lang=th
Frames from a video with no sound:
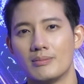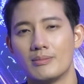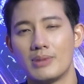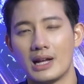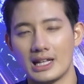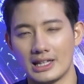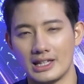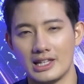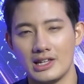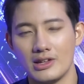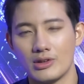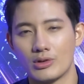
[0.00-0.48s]

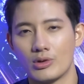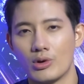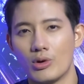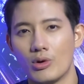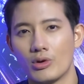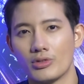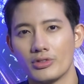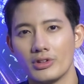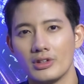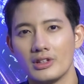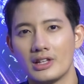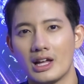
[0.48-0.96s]
Blood Hero
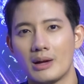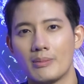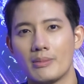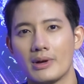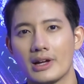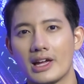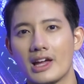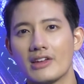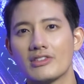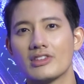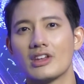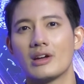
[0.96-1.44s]
ซึ่งทำ
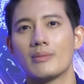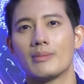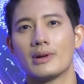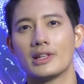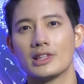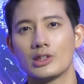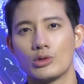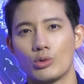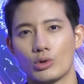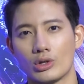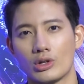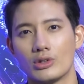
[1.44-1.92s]
มาแค่
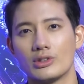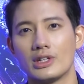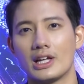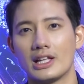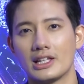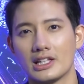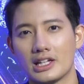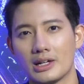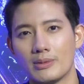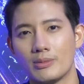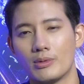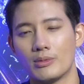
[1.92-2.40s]
3,000 ตัวเท่านั้
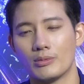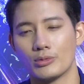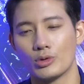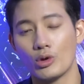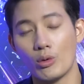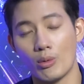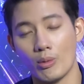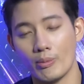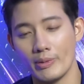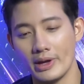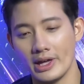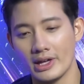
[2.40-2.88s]
นครับผมตั
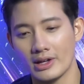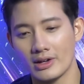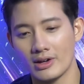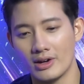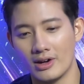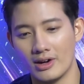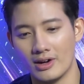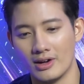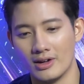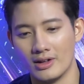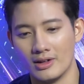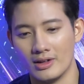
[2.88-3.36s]
วผมเอง
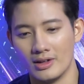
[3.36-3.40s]
ก็